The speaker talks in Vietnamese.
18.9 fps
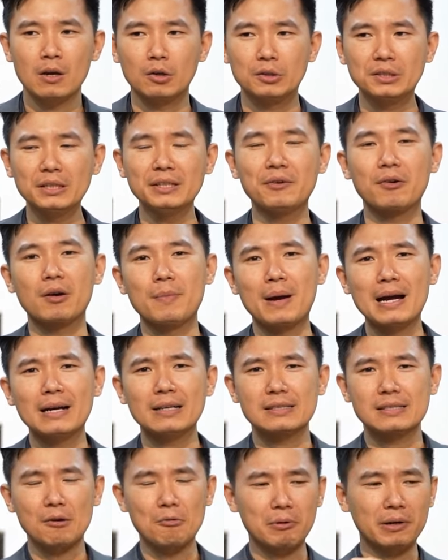Có rất nhiều các bác
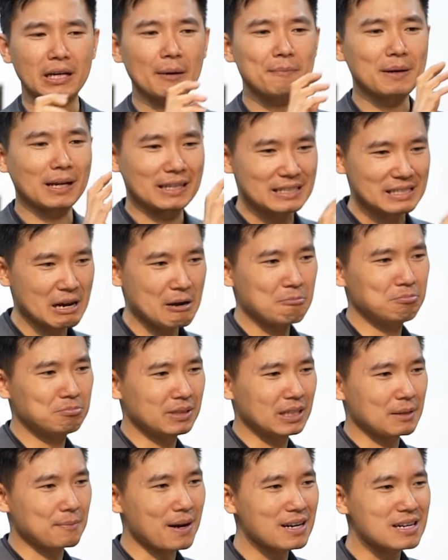sau khi lắp đặt
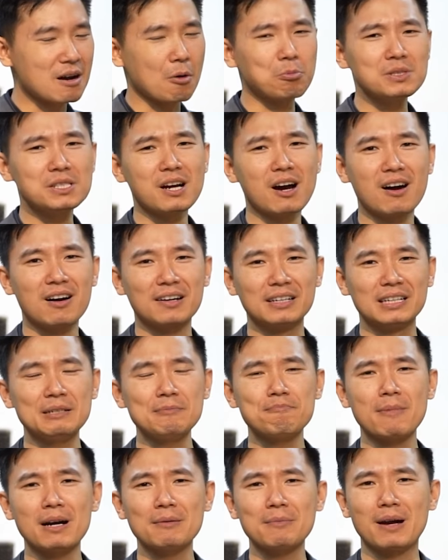xong thì các bác ngóng chờ
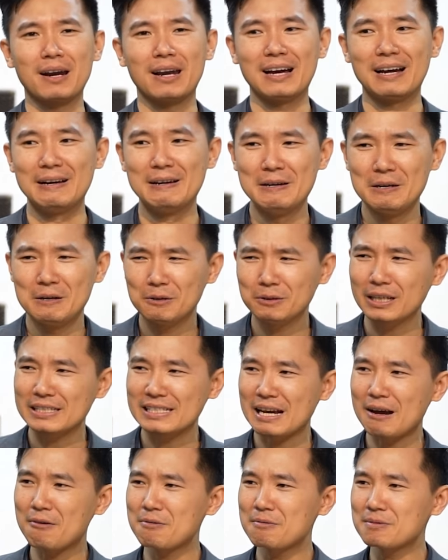clip, bác bảo là ô tại
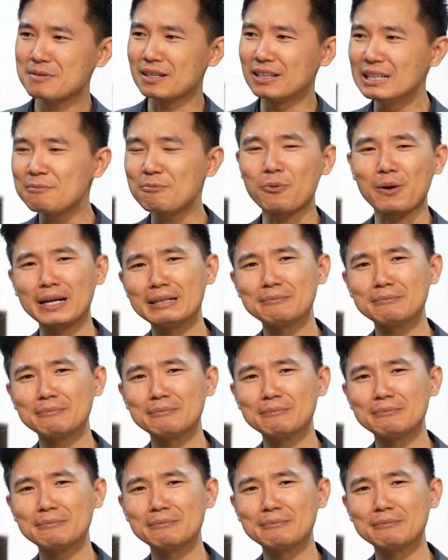sao clip của